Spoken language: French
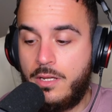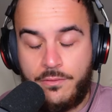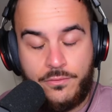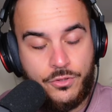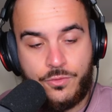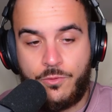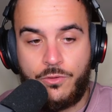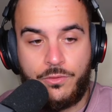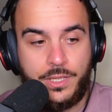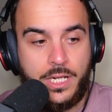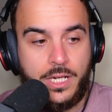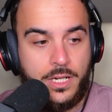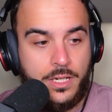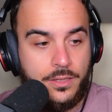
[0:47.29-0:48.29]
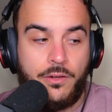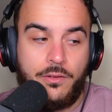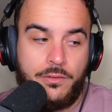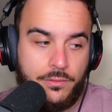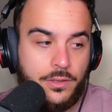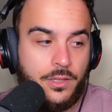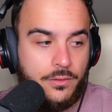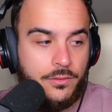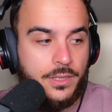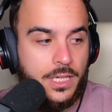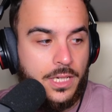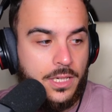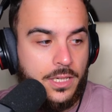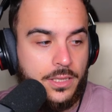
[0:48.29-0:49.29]
Franchement, on a. Non, non, on
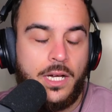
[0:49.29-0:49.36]
a.